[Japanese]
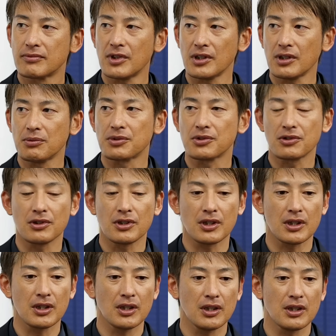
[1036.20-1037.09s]
まあでもそれ
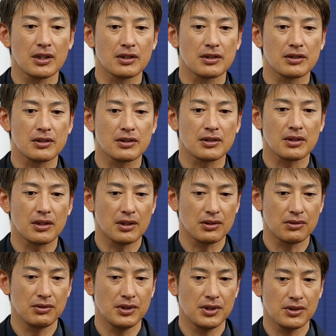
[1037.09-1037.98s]
だけ
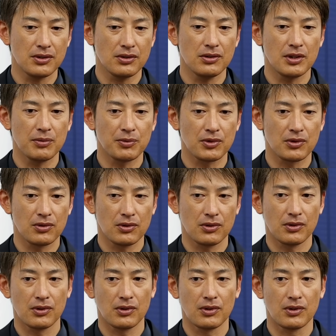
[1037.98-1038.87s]
スリーツーでもそ
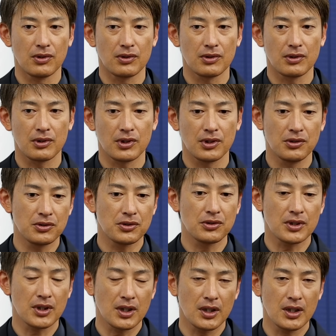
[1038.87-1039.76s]
の球
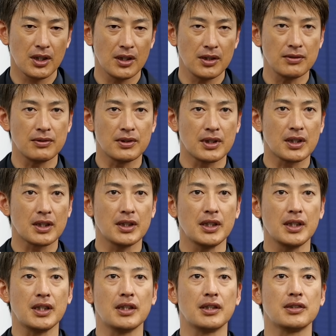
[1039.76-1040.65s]
種限られる中
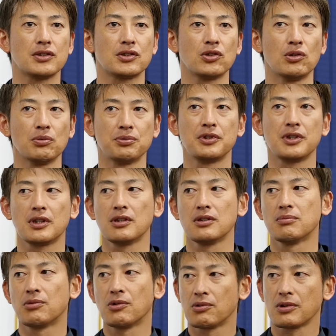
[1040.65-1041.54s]
で勝負で
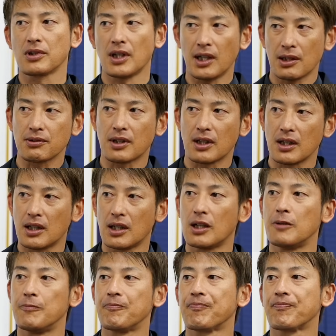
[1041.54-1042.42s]
きるボールがあるか
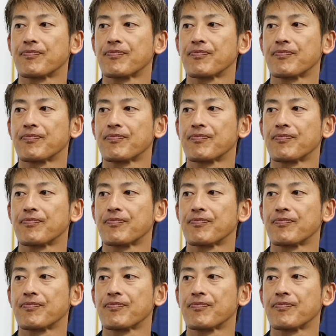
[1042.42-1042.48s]
ら